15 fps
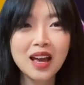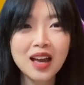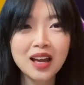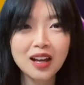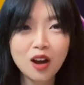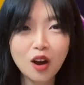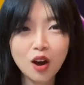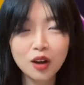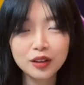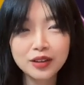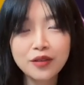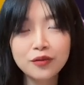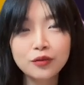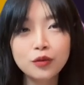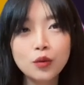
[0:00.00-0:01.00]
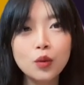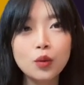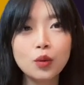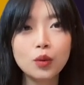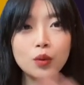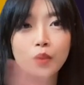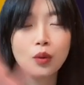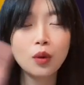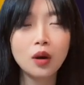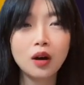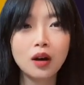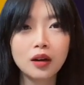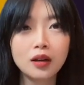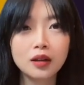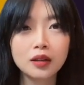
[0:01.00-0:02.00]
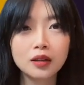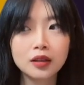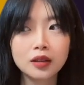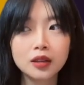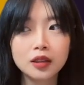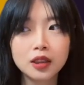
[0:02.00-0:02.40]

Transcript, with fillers: còn nhiệm vụ của uh,